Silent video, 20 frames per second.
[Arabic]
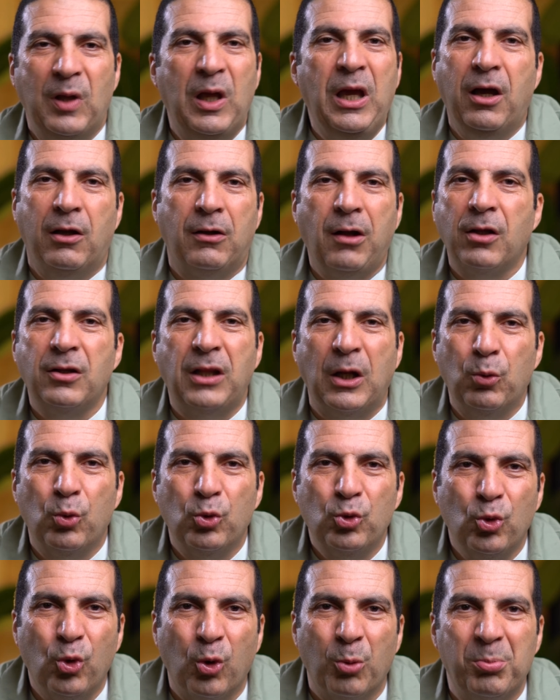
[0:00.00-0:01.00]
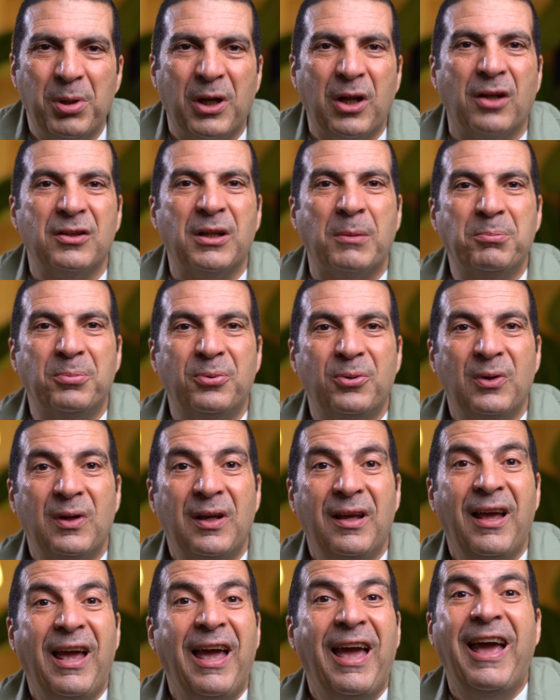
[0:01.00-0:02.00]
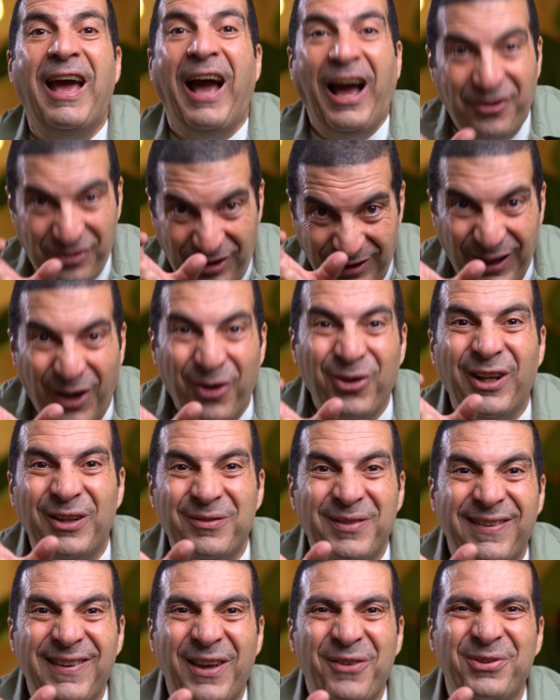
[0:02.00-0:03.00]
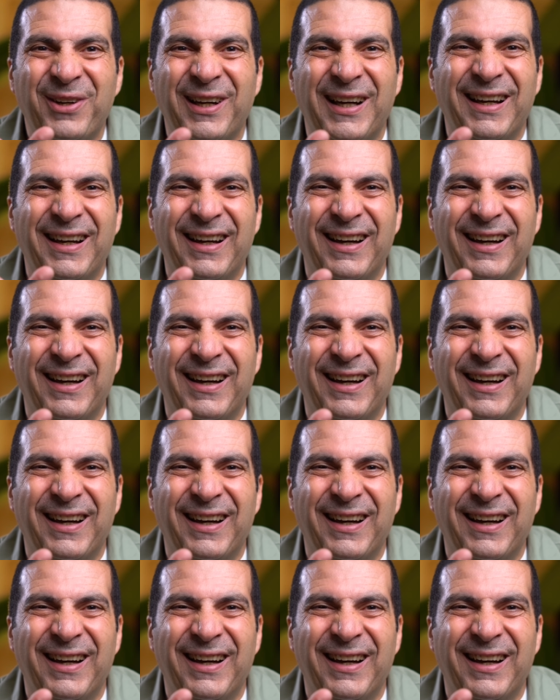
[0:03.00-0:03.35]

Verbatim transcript: ايه علاقة الوضوء بالغضب عشان تاخد المسافة